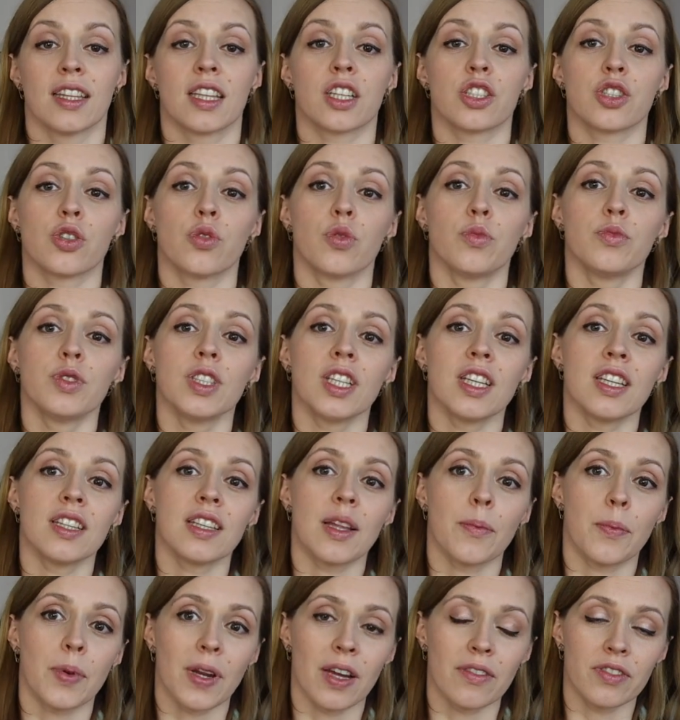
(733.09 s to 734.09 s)
Także u mnie
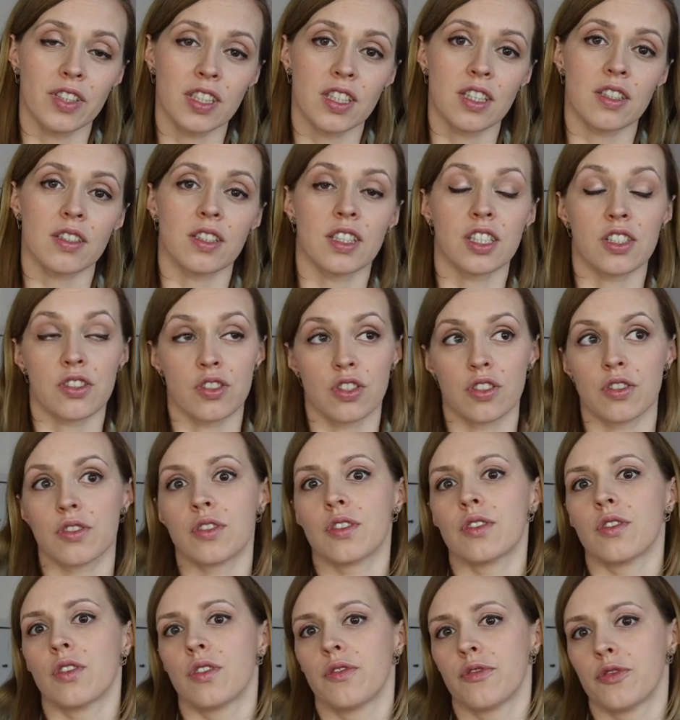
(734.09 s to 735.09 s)
naprawdę jest
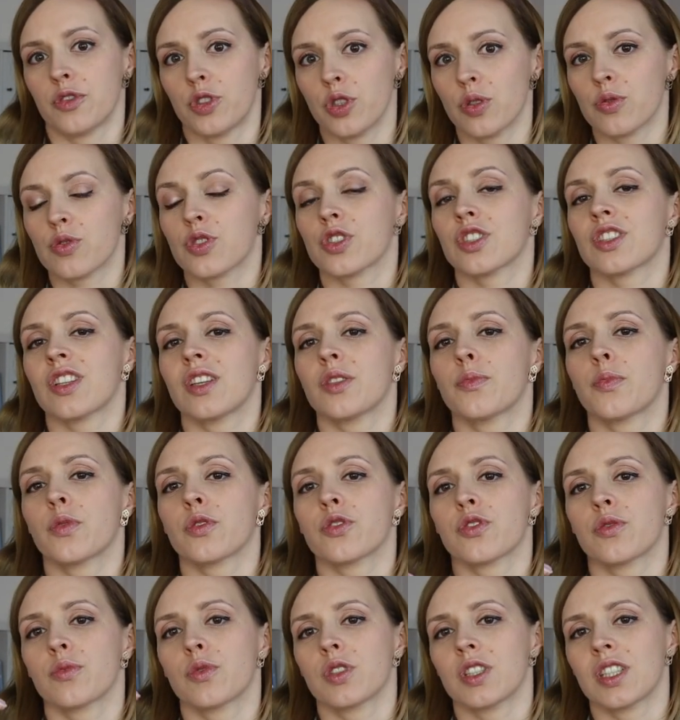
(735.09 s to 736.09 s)
w ciąży ten
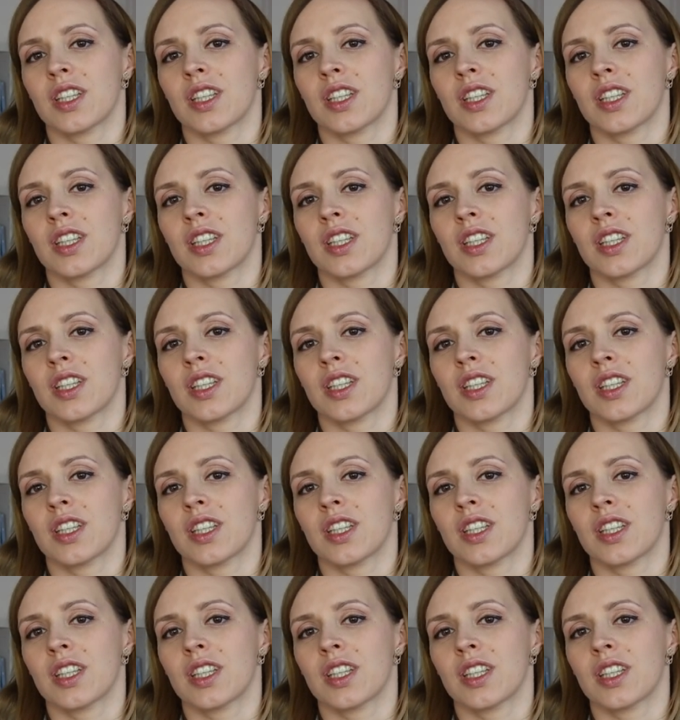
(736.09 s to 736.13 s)
poziom